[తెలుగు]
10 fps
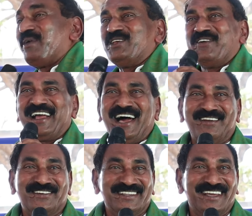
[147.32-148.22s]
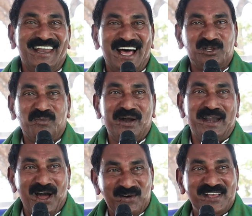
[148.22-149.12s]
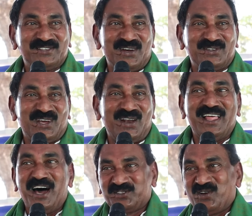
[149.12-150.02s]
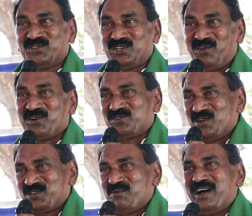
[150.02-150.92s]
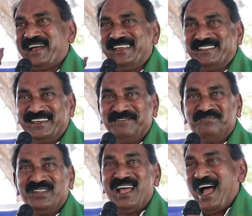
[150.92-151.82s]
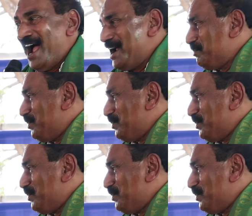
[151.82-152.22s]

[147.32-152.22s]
పదవీ కాలం ఉంది నాతో పాటు నాకు ఐదు సంవత్సరాలు ఆరు సంవత్సరాలు ఒక సంవత్సరం మాకు అయింది ఆయన